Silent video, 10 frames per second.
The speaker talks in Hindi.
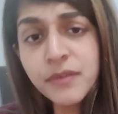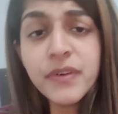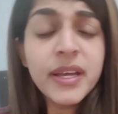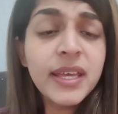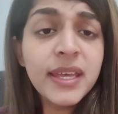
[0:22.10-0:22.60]

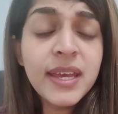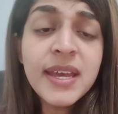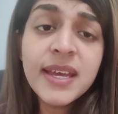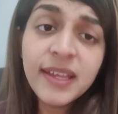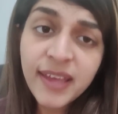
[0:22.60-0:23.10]
वहीं
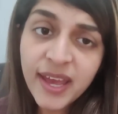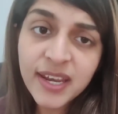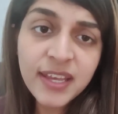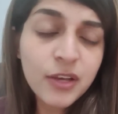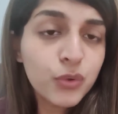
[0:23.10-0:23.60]

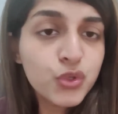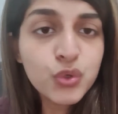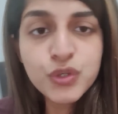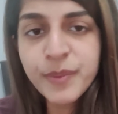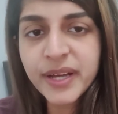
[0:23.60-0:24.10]
गहरे की कुछ
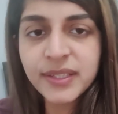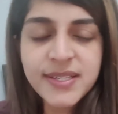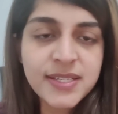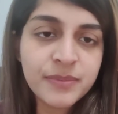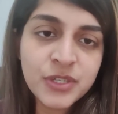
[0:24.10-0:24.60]
कुछ बातें
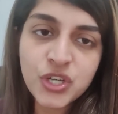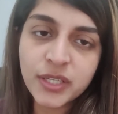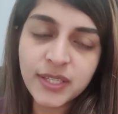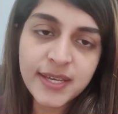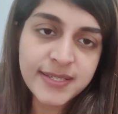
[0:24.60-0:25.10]
समझ
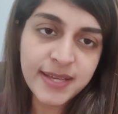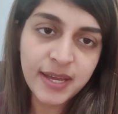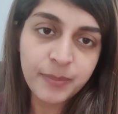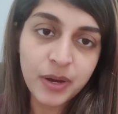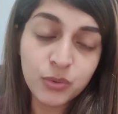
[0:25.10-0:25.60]
आती है
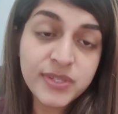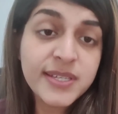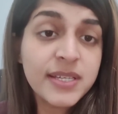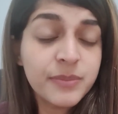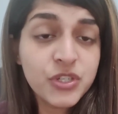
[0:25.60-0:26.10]
साहिबा उसे
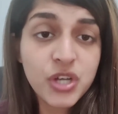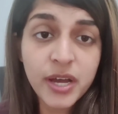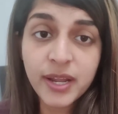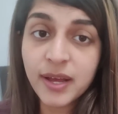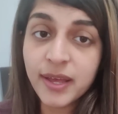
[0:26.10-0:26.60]
समझ
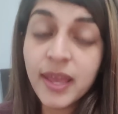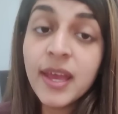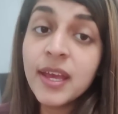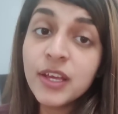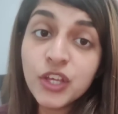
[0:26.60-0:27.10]
आ रहा है
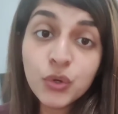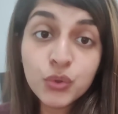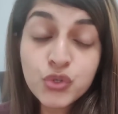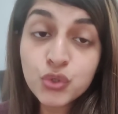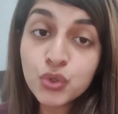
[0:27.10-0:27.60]
कि
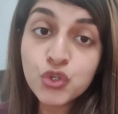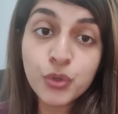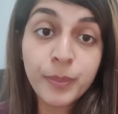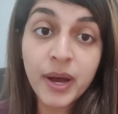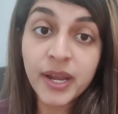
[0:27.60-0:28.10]
कुछ तो
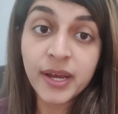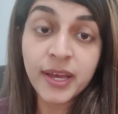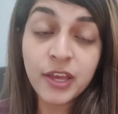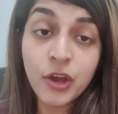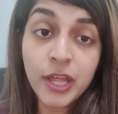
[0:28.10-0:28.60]
छुपा रहा
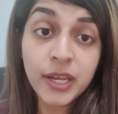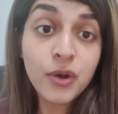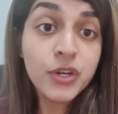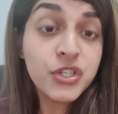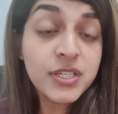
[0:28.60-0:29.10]
है गहरी
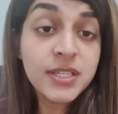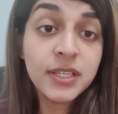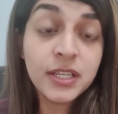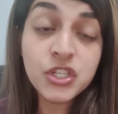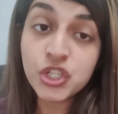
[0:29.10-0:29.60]
और जिस
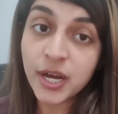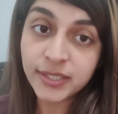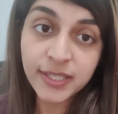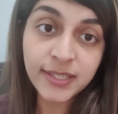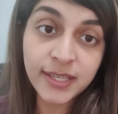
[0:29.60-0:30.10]
दिन
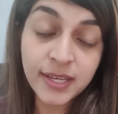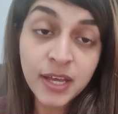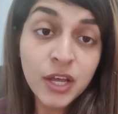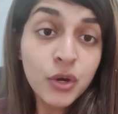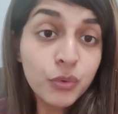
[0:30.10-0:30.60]
शादी थी
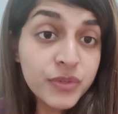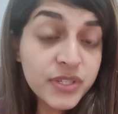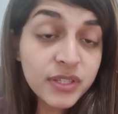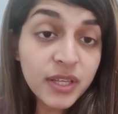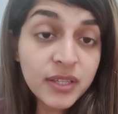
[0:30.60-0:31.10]
उस
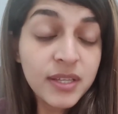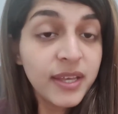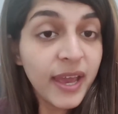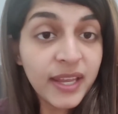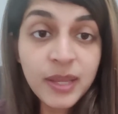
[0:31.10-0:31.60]
दिन
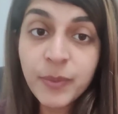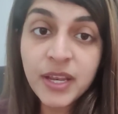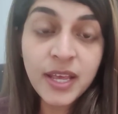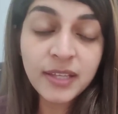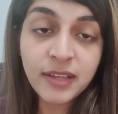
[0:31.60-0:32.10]
गहरी भी
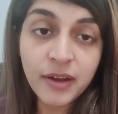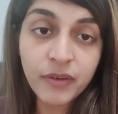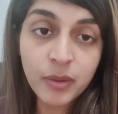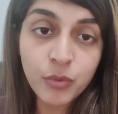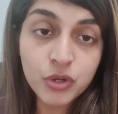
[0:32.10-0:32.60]
नहीं था
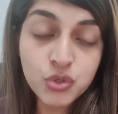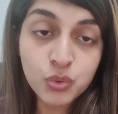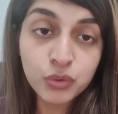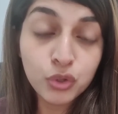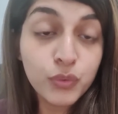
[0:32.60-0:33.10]
वहां
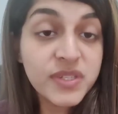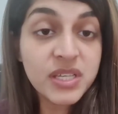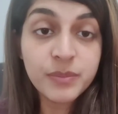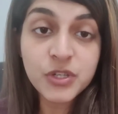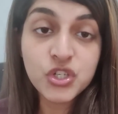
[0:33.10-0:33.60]
मौजूद तो
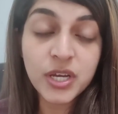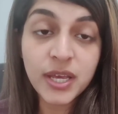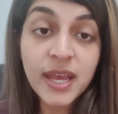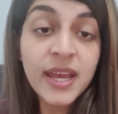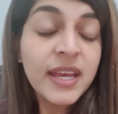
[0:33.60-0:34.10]
समझ
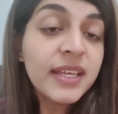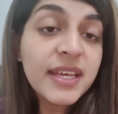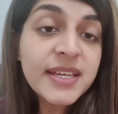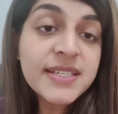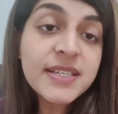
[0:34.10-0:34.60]
गई
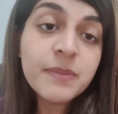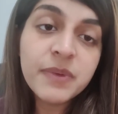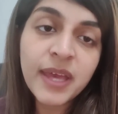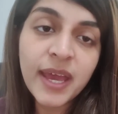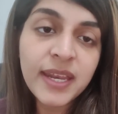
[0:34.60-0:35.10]
कि ये सब
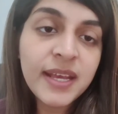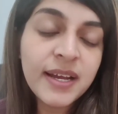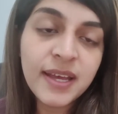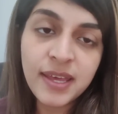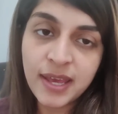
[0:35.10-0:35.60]
गहरी
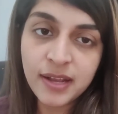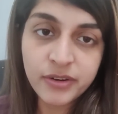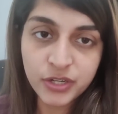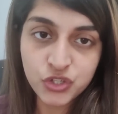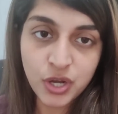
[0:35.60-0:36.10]
का ही खेल
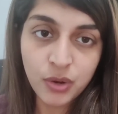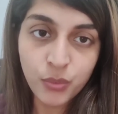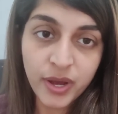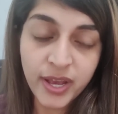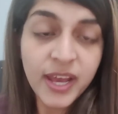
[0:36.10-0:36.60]
रचा
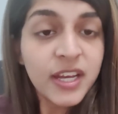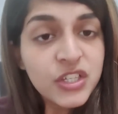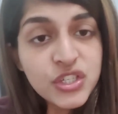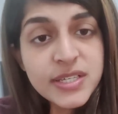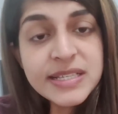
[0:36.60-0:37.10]
हुआ है
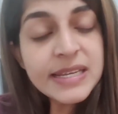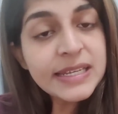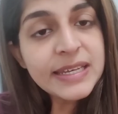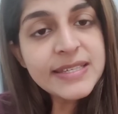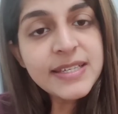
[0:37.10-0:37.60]

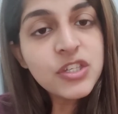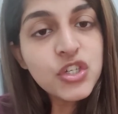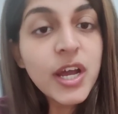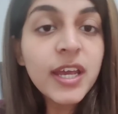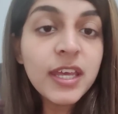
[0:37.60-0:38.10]
जसलीन की
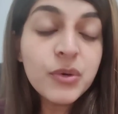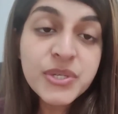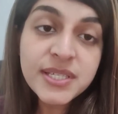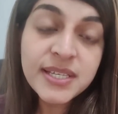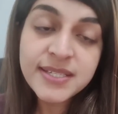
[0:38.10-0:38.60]
सच्चाई कि
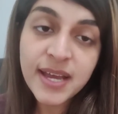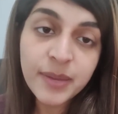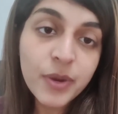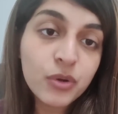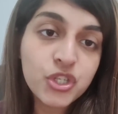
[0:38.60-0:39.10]
उसने
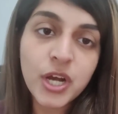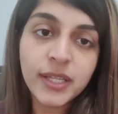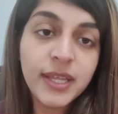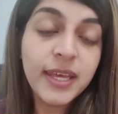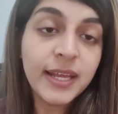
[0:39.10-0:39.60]
साहिबा को
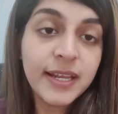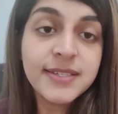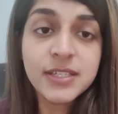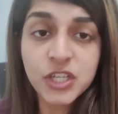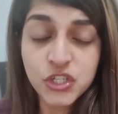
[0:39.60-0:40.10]
शादी के लिए
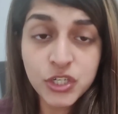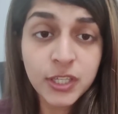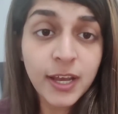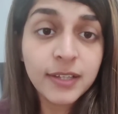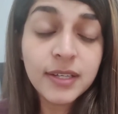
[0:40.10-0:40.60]
सजेशन
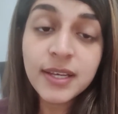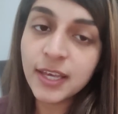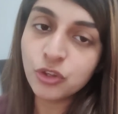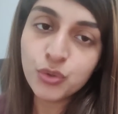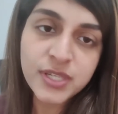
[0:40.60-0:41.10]
दिया था
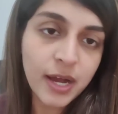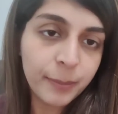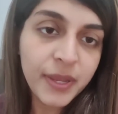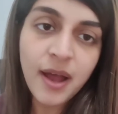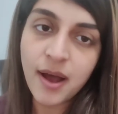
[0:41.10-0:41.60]
ये तो
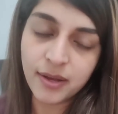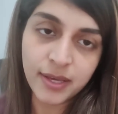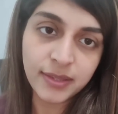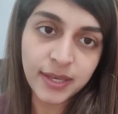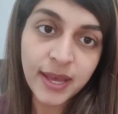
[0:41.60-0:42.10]
सामने आ
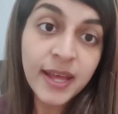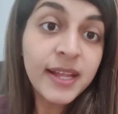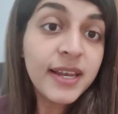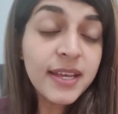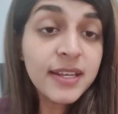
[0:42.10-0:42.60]
गई थी
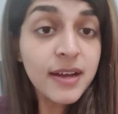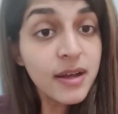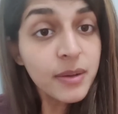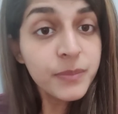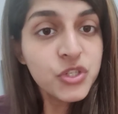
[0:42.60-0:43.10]
लेकिन
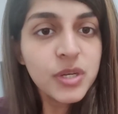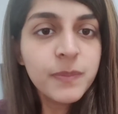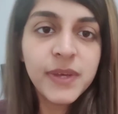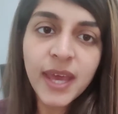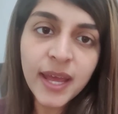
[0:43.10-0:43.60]
अब जब
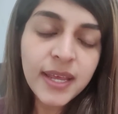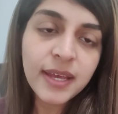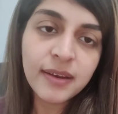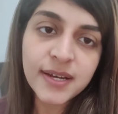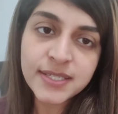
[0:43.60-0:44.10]
गहरी
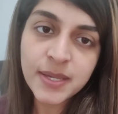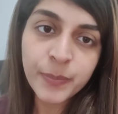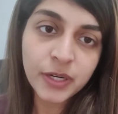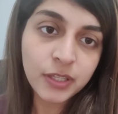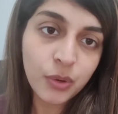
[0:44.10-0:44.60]
के रास्ते
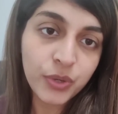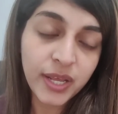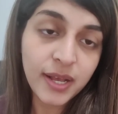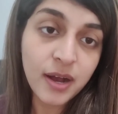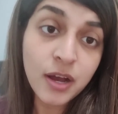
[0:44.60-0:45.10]
पर्दा
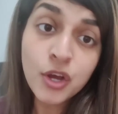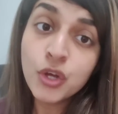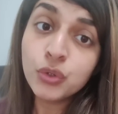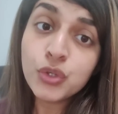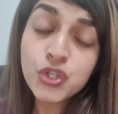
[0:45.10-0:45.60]
उठेगा
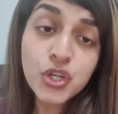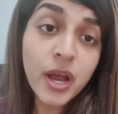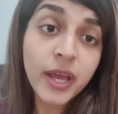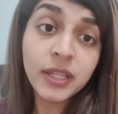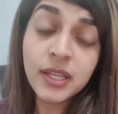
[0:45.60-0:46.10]
तो
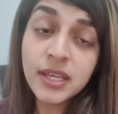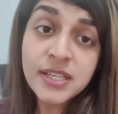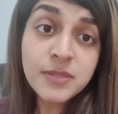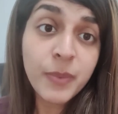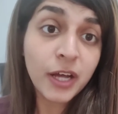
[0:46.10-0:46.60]
शायद
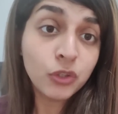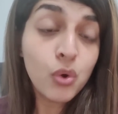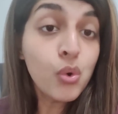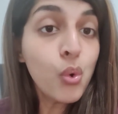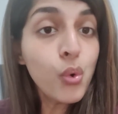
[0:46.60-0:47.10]
इस बात
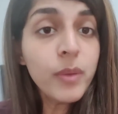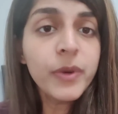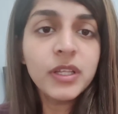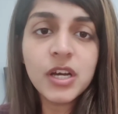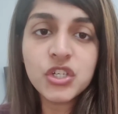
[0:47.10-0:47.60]
को कोई
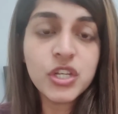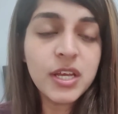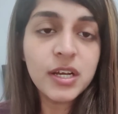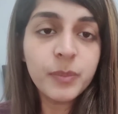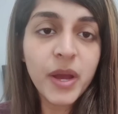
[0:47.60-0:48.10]
बर्दाश्त
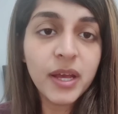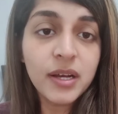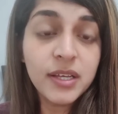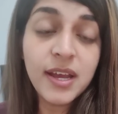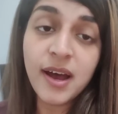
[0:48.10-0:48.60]
नहीं कर
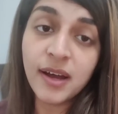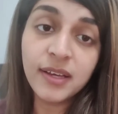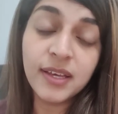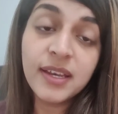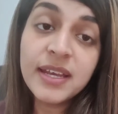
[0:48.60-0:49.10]
पाएगा कि
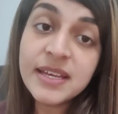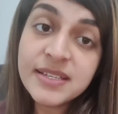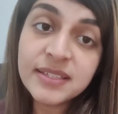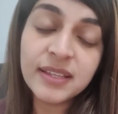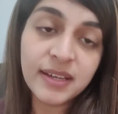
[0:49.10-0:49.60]
आखिर
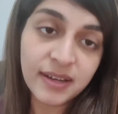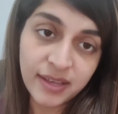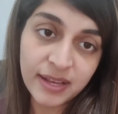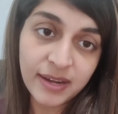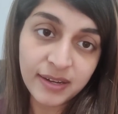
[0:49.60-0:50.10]
इस तरह
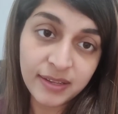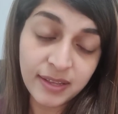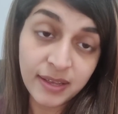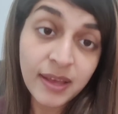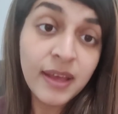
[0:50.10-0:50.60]
के
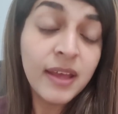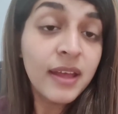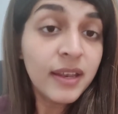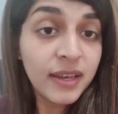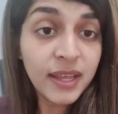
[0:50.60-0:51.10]
लड़के
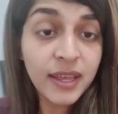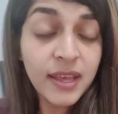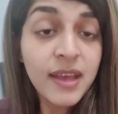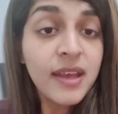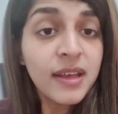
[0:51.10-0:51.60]
ने
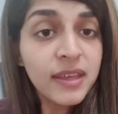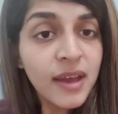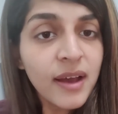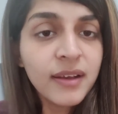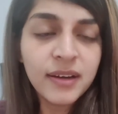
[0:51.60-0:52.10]

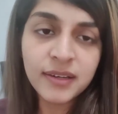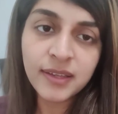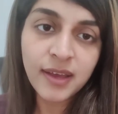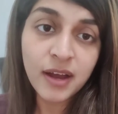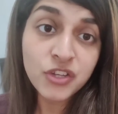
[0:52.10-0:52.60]
क्या कर
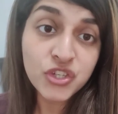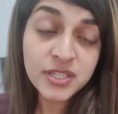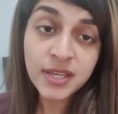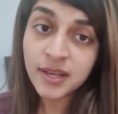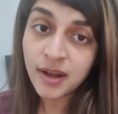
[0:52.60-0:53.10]
दिया
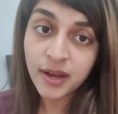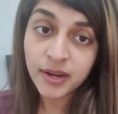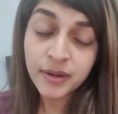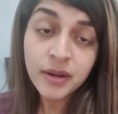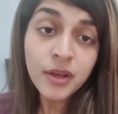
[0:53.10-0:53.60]
जिसके
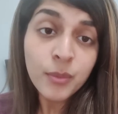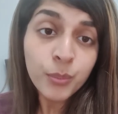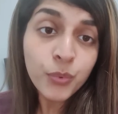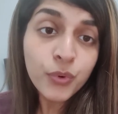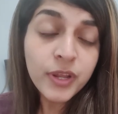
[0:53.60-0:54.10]
कारण
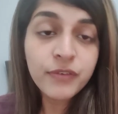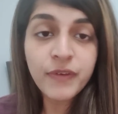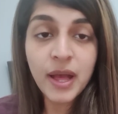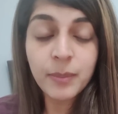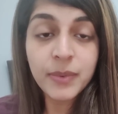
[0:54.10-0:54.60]
पूरी
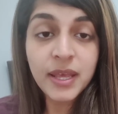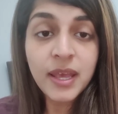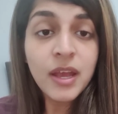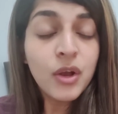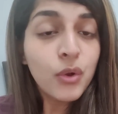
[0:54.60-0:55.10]
फैमिली
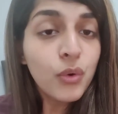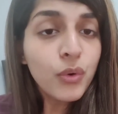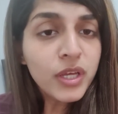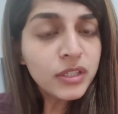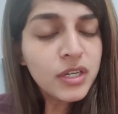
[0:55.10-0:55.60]
को
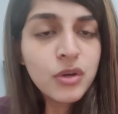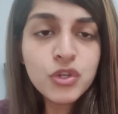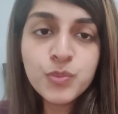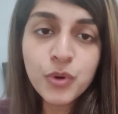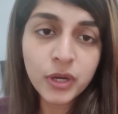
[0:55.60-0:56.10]
इतना
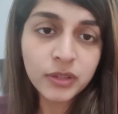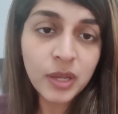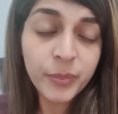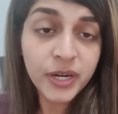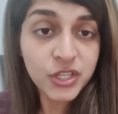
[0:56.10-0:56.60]
कुछ
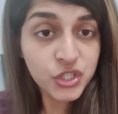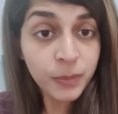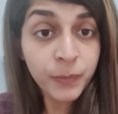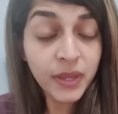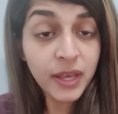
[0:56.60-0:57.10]
भुगतना पड़ा
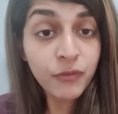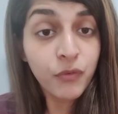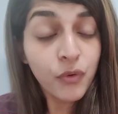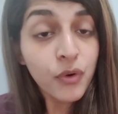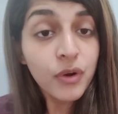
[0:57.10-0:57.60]
जबकि
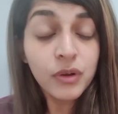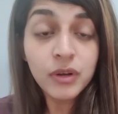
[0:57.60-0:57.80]
वो